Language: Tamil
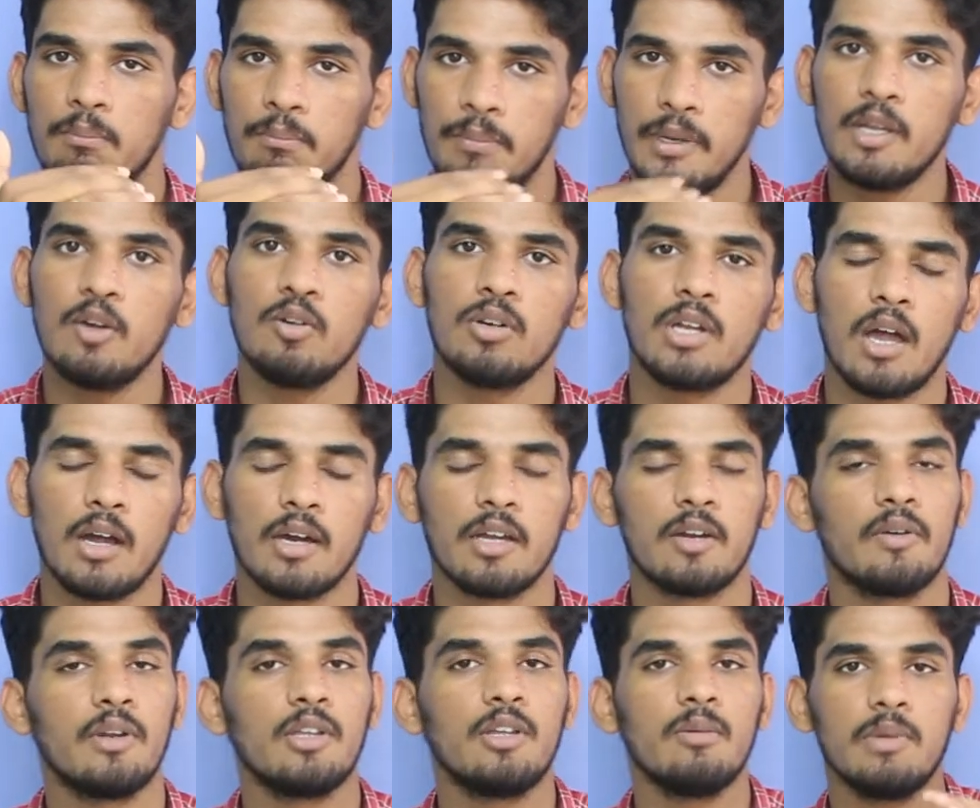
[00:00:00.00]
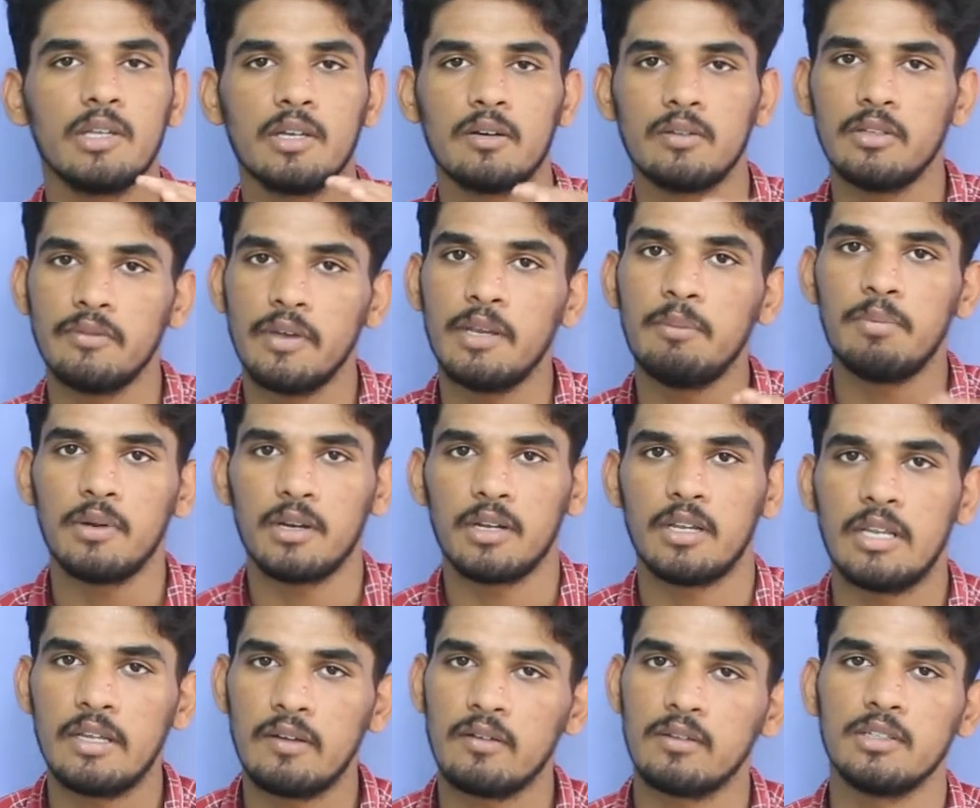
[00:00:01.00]
பிரேக் அவுட் ஆகிற வரைக்கும் நீங்கள் வந்து வெயிட்
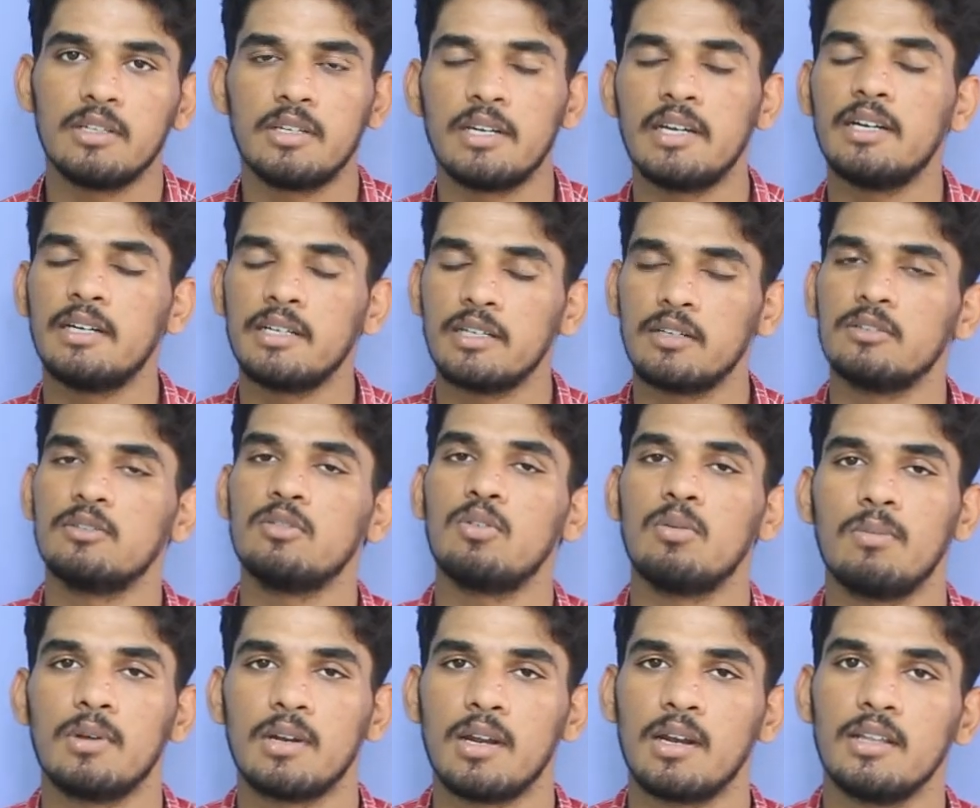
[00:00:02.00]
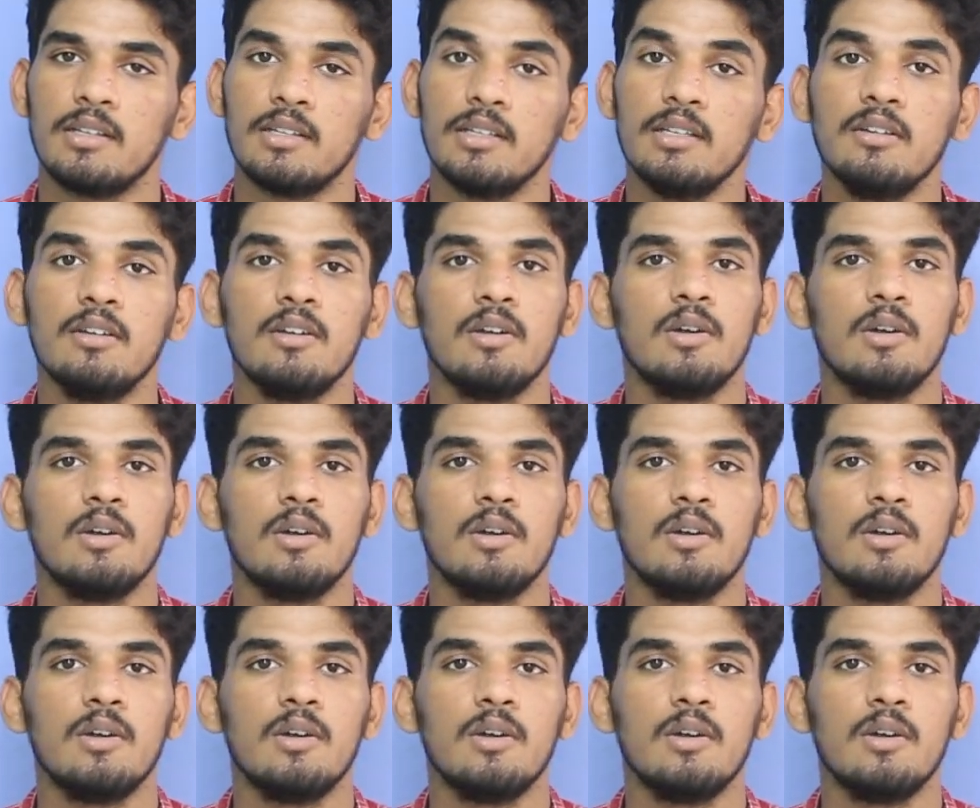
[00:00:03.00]
பண்ணி வந்து ட்ரேட் எடுக்கிறது ரொம்ப நல்லது